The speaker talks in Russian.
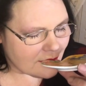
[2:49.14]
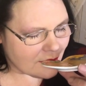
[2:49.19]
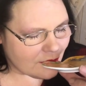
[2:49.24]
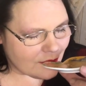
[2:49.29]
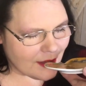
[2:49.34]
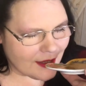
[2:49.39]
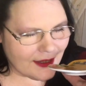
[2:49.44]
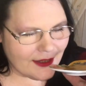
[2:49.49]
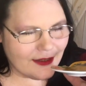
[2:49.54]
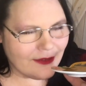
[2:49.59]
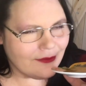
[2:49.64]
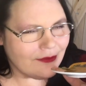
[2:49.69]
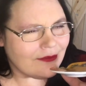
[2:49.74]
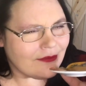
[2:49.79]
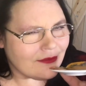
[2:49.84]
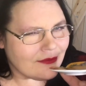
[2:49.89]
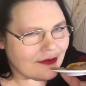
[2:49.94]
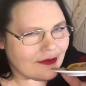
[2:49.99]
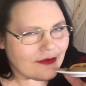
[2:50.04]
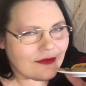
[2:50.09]
Ой,
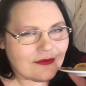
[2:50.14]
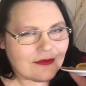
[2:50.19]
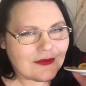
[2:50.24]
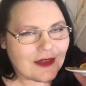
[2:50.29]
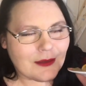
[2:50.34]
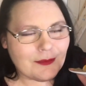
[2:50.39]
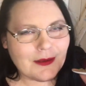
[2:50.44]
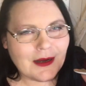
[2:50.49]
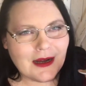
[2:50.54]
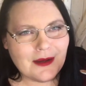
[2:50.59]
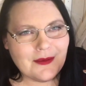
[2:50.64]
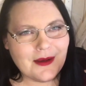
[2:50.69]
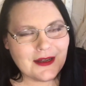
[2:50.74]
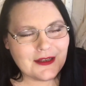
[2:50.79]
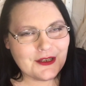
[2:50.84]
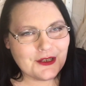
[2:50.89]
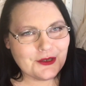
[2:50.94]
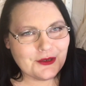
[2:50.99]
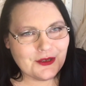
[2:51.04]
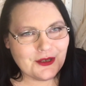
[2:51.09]
об
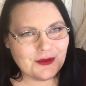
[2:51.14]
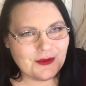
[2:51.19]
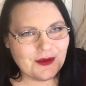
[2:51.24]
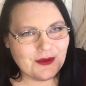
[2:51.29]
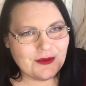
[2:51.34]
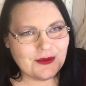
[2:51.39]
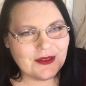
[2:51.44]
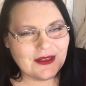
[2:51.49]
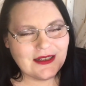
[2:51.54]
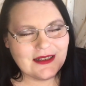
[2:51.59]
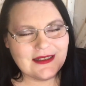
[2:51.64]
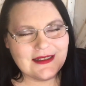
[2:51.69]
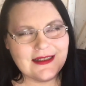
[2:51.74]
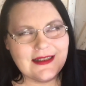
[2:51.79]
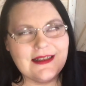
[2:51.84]
аромате, что я могу сказать?